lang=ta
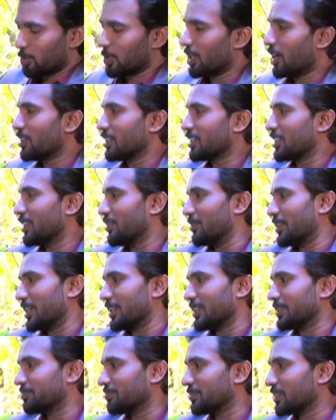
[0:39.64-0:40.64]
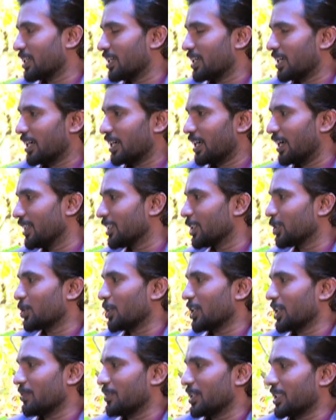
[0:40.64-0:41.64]
முதலாவது கேள்வியாகும்
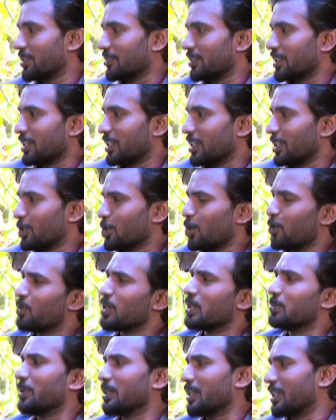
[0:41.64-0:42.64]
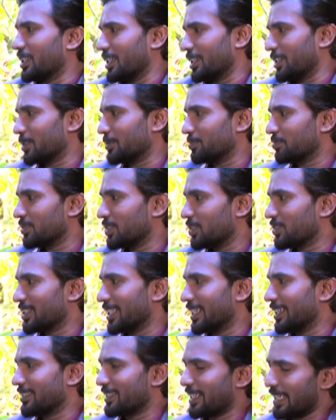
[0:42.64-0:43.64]
எழுத்துத்துறைக்கு வந்தவர்களுக்கு ஒவ்வொரு பின்னணி இருக்கும்
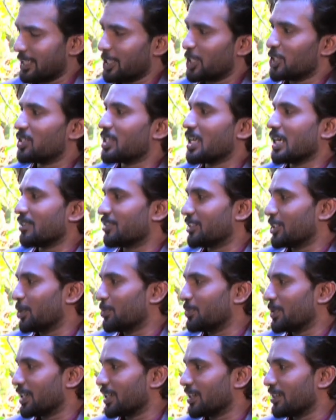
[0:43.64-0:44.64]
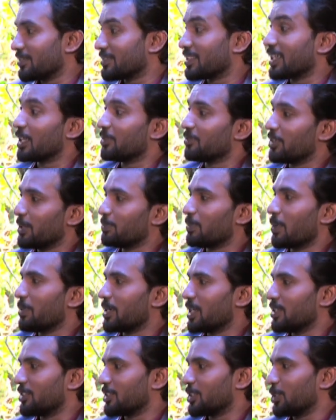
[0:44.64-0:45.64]
சிலர் எதேச்சையாக வந்திருப்பார்கள் சிலர்
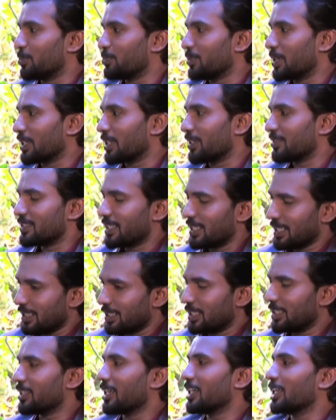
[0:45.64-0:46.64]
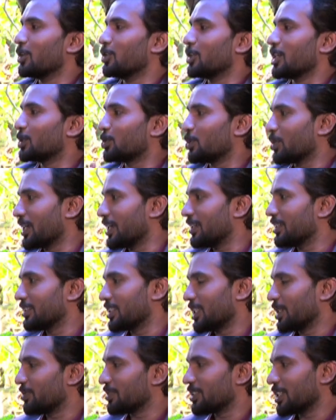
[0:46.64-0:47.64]
விருப்பப்பட்டு வந்திருப்பார்கள் சிலர் இதுதான் என்னுடைய துறை என்று
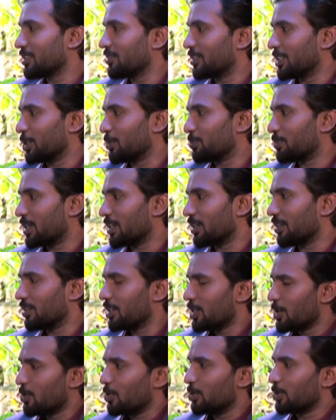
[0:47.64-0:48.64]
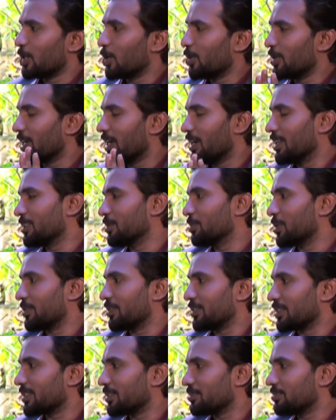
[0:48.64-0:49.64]
தெரிவு செய்து வந்திருப்பார்கள் உங்களுடைய எழுத்து
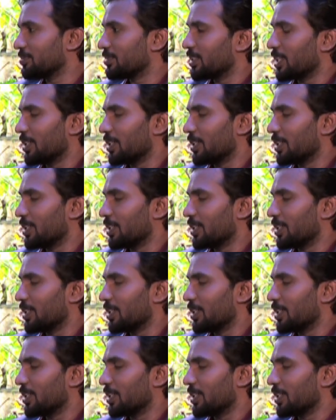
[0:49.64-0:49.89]
பிரவேசம்